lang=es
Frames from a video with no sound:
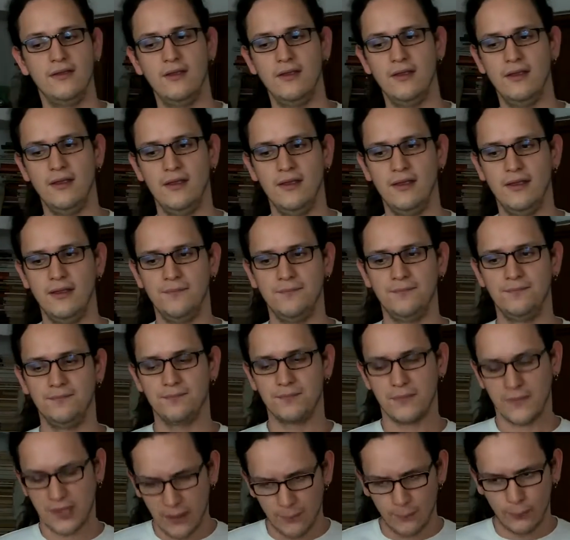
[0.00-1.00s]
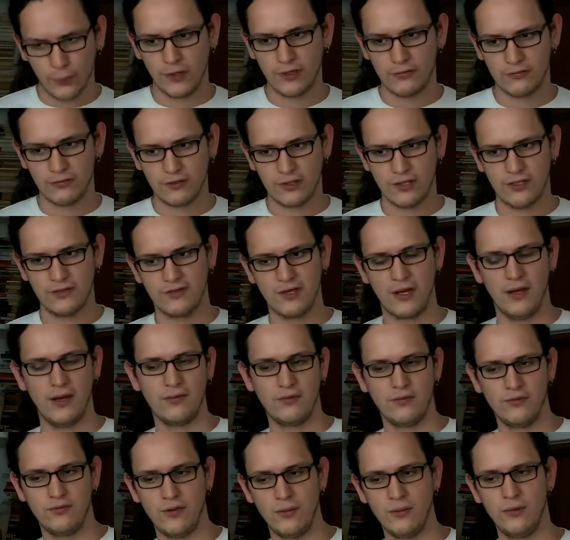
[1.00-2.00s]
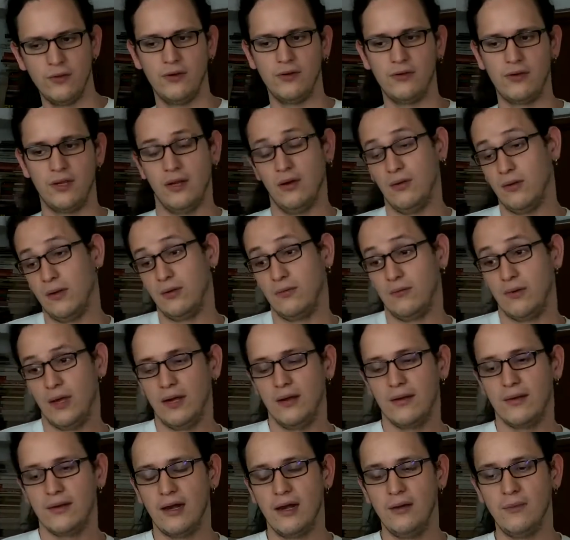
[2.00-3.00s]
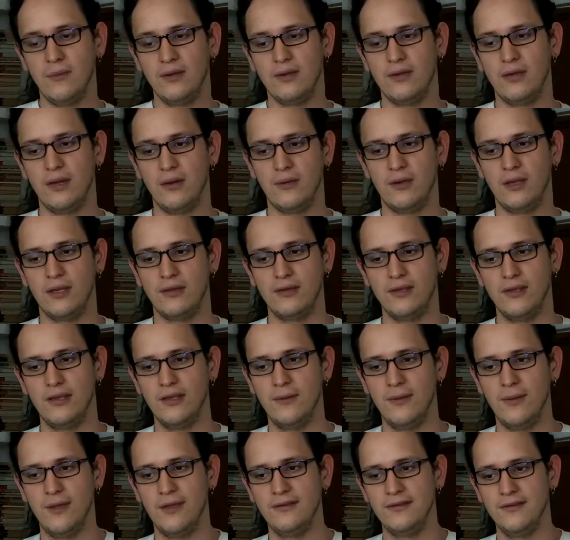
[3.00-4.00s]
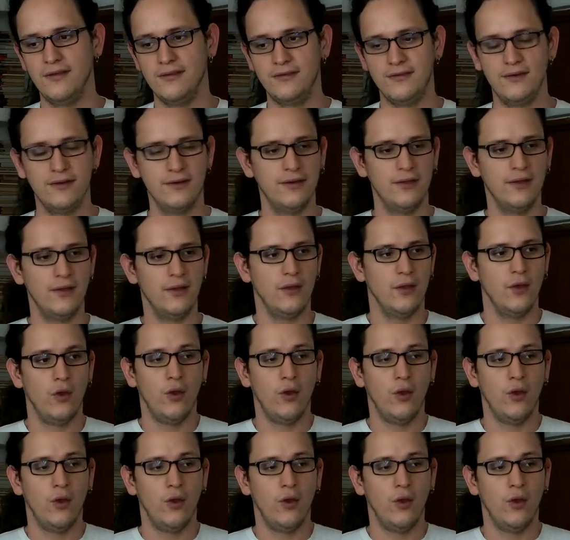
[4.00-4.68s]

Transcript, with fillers: Y que puedes utilizar a tu favor o que lo cual realmente a lo que te lleva es decir,